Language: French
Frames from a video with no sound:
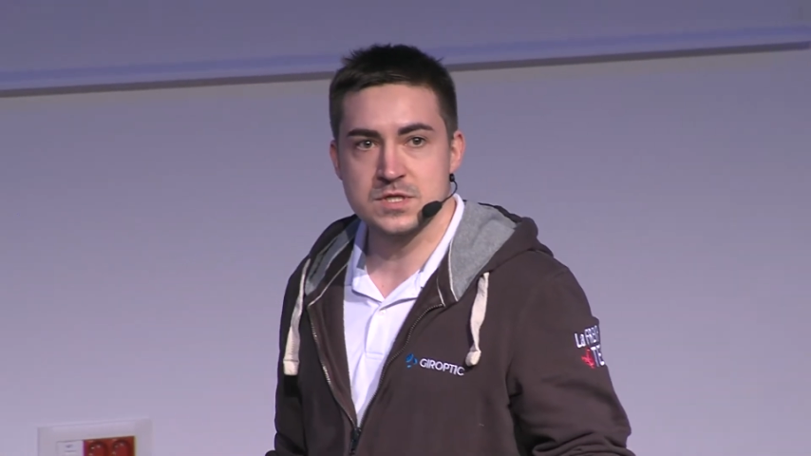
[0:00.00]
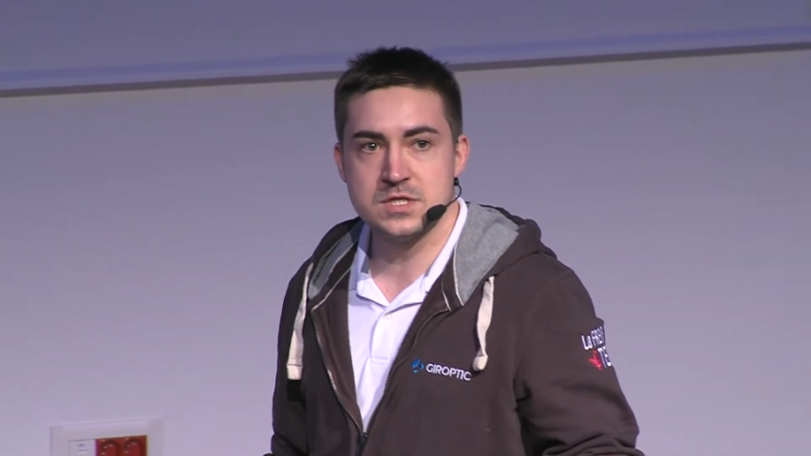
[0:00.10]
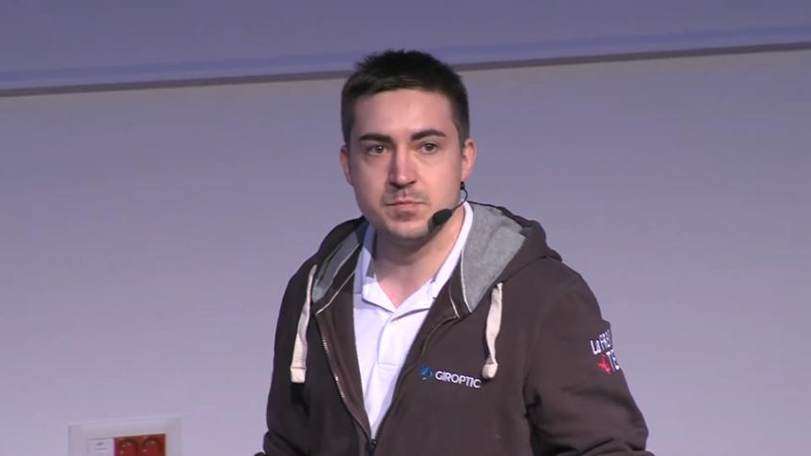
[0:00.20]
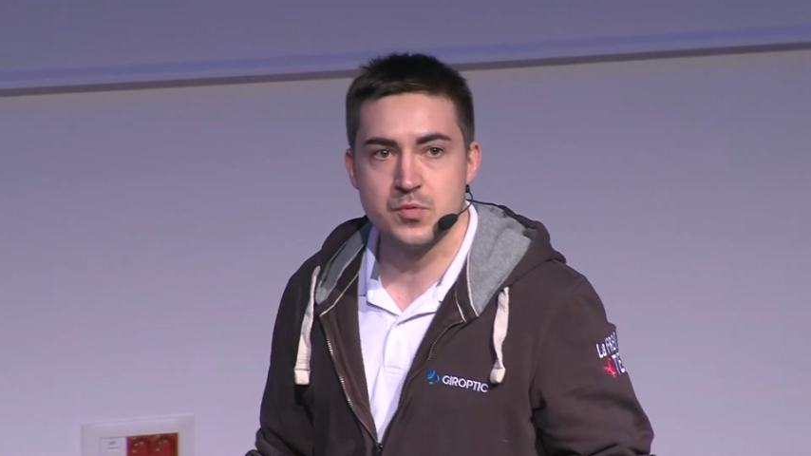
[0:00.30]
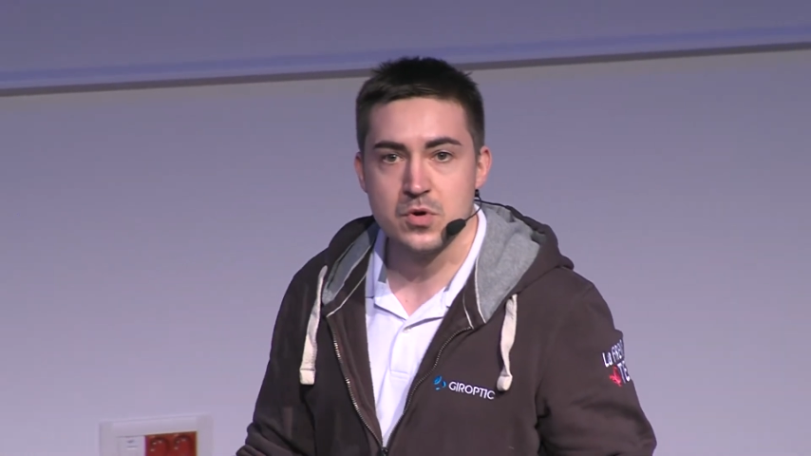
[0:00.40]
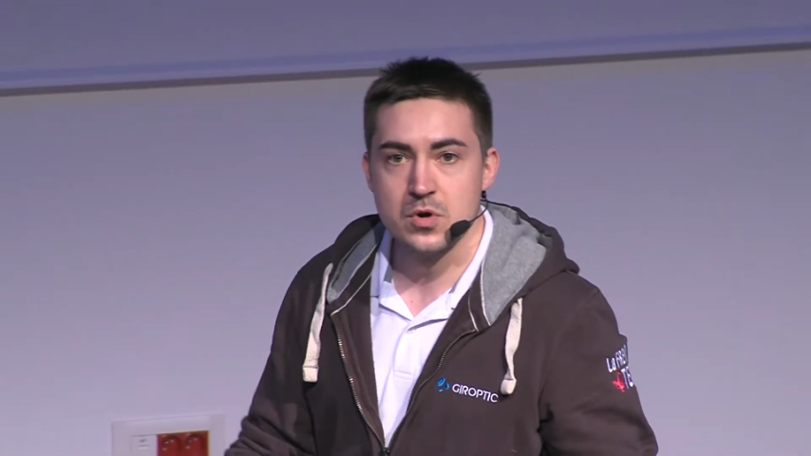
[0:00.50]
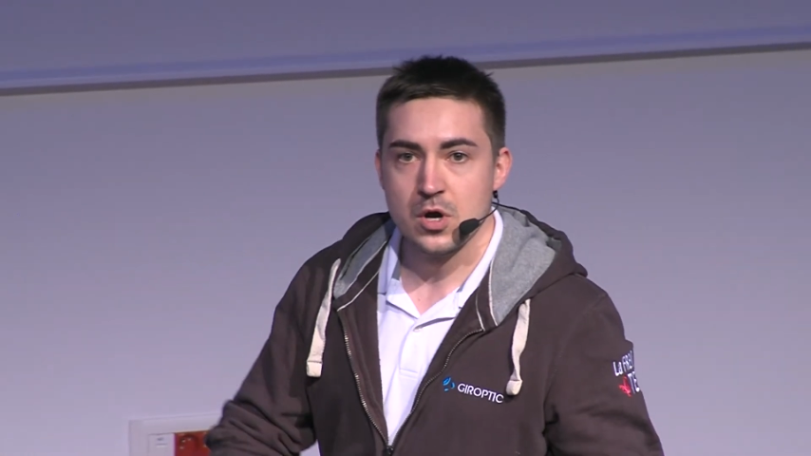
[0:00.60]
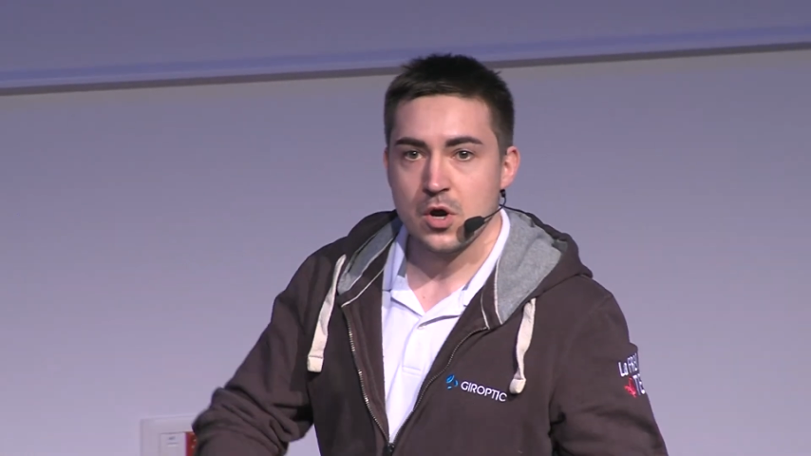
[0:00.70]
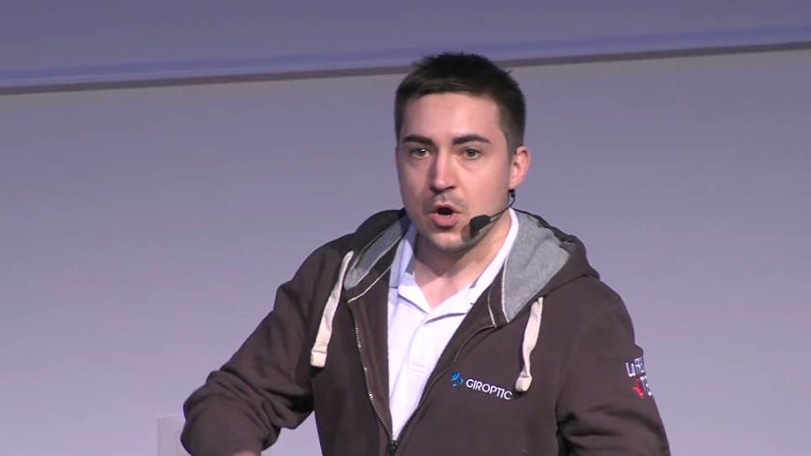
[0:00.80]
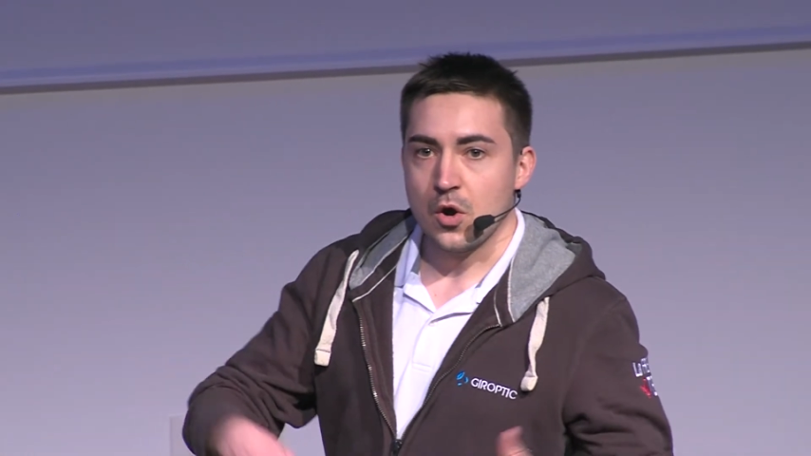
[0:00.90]

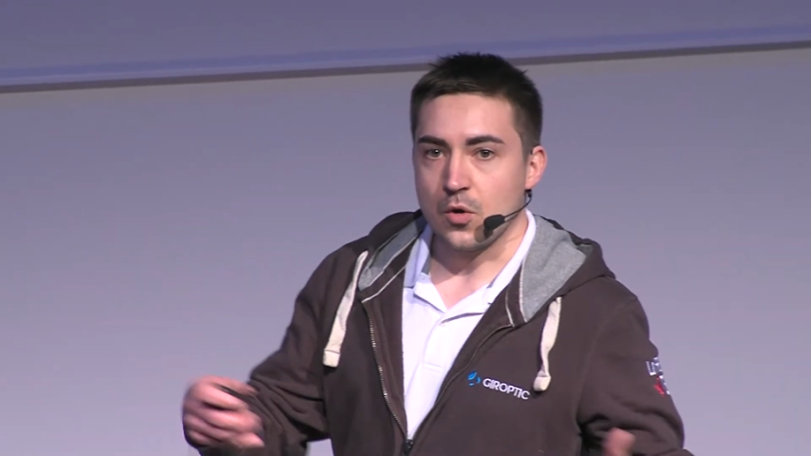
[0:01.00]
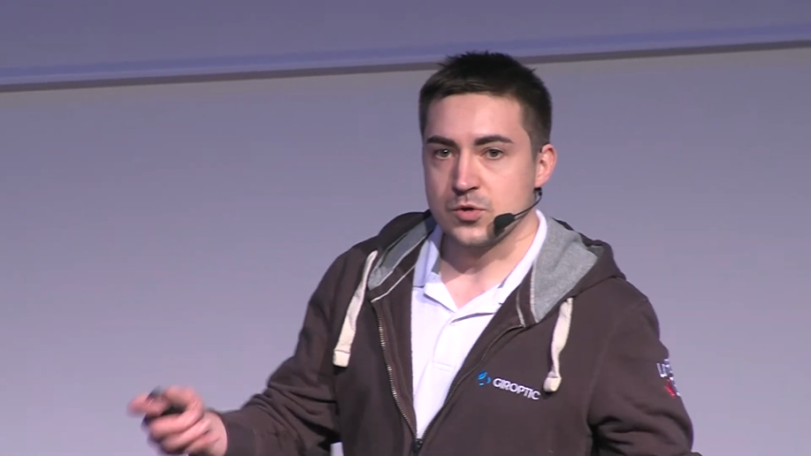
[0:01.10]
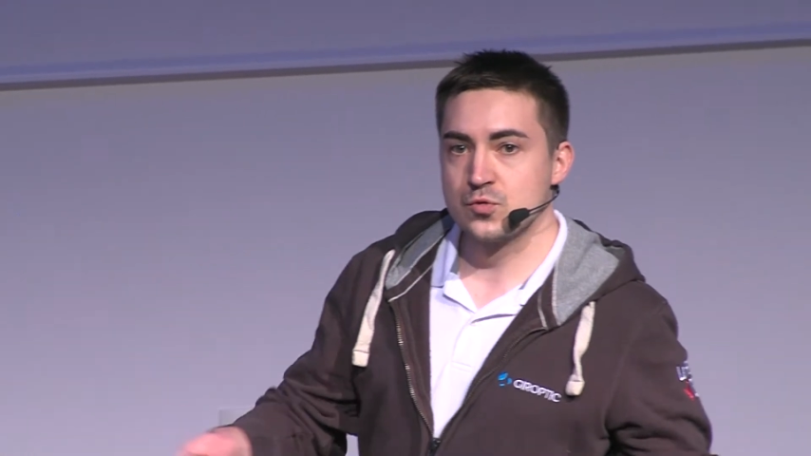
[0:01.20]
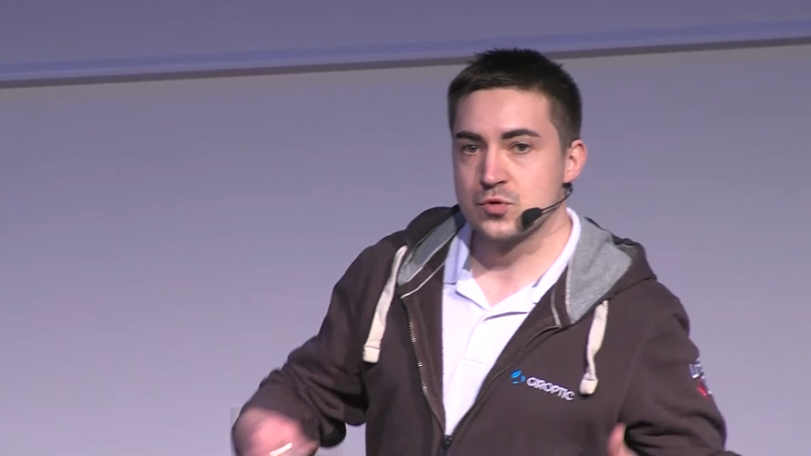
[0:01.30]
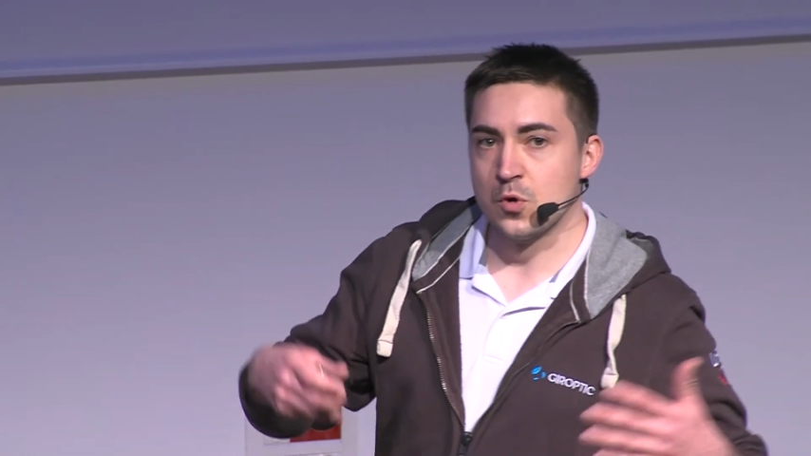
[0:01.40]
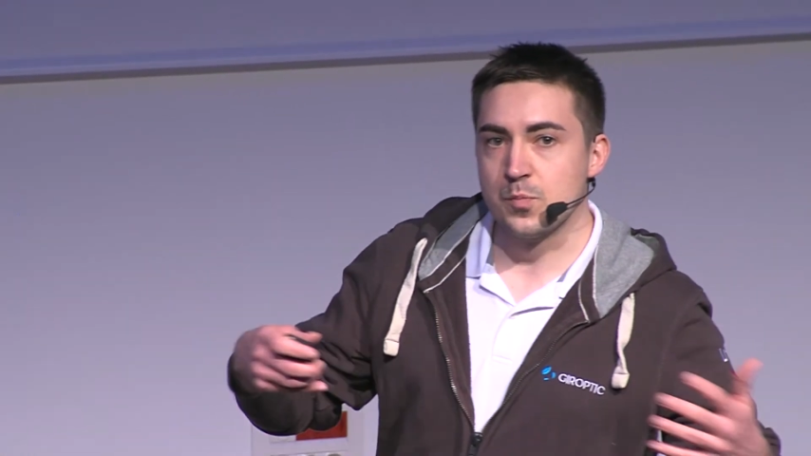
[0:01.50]
qu'on peut,